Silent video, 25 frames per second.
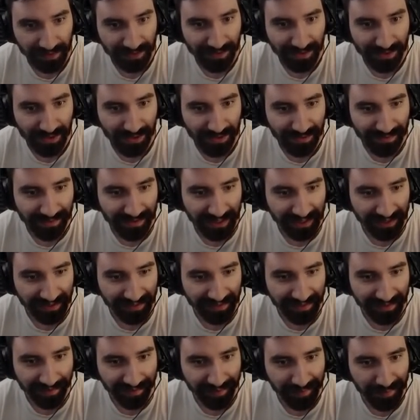
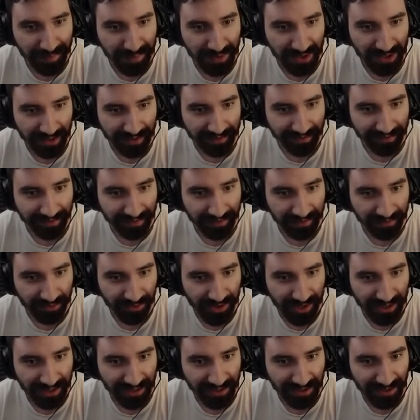Świetny sprzęt.
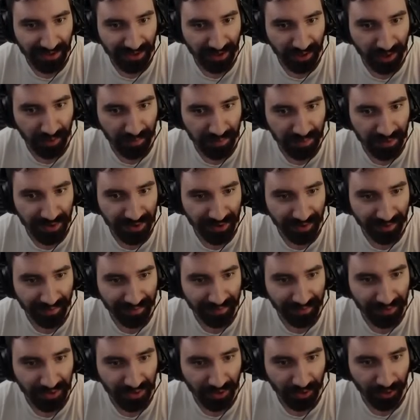Dzięki, że go
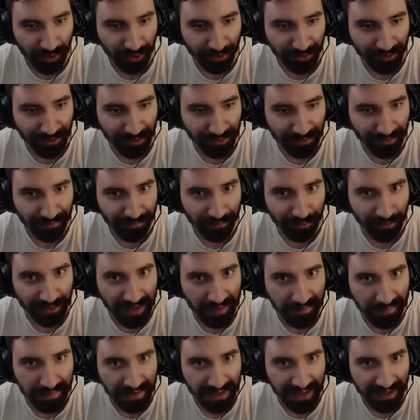przyniosłeś. Oto twoje
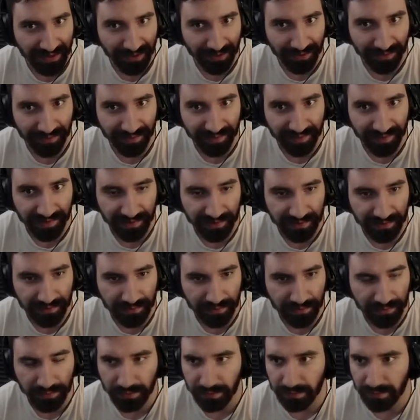pieniądze.
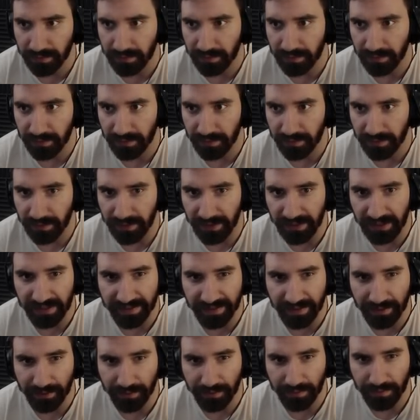Ile
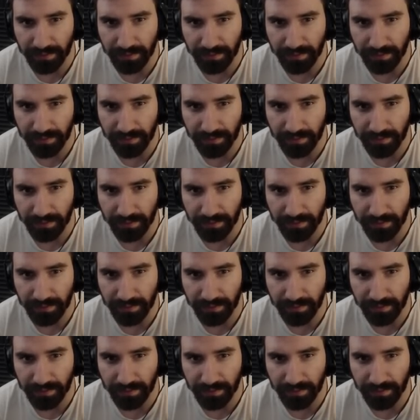dał?